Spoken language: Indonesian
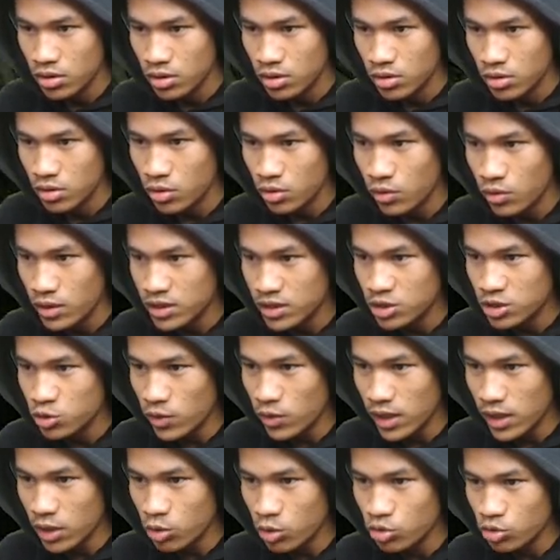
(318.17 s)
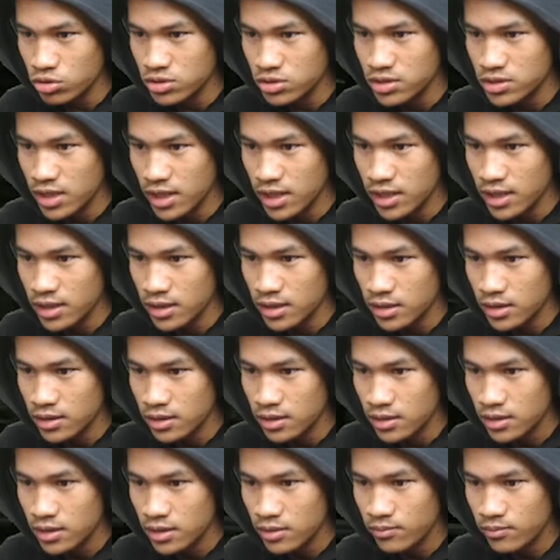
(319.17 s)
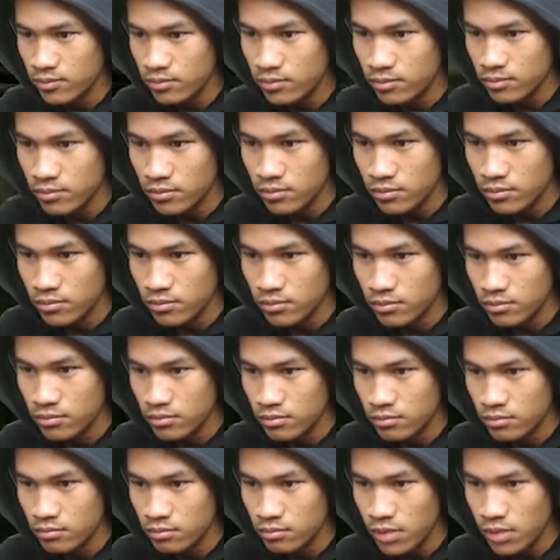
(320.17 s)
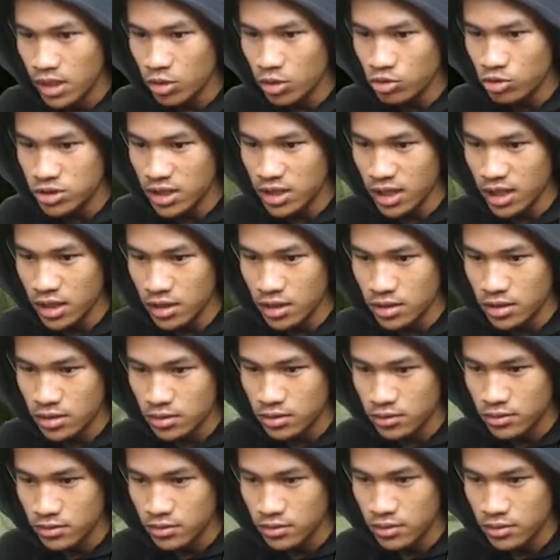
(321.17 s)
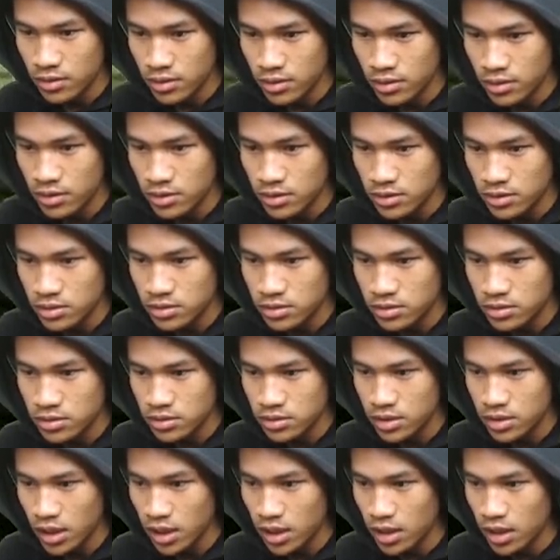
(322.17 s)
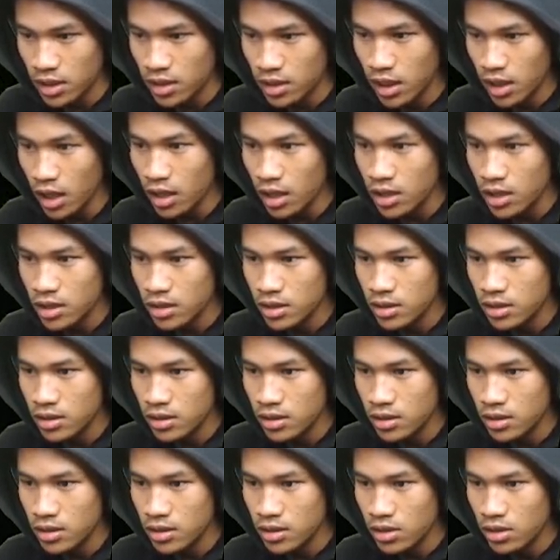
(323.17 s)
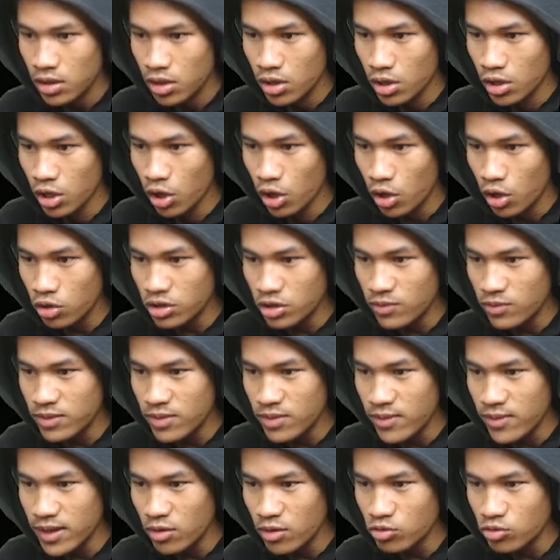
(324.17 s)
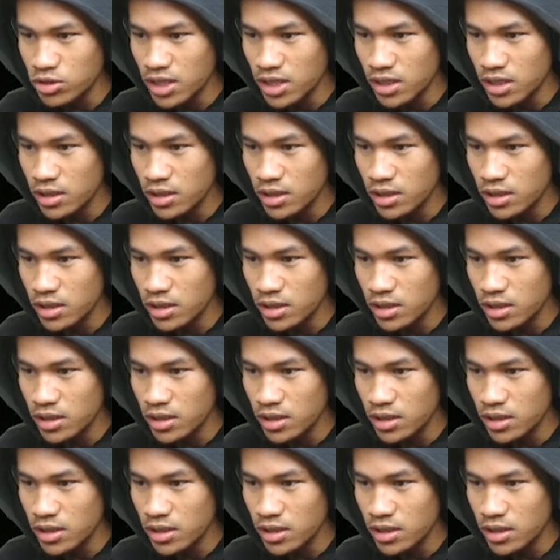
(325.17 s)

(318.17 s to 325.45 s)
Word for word: Kok ada suara kucing? Hmm. Mana kucing? Cing? Eh? lo kok tiba-tiba ada kucing?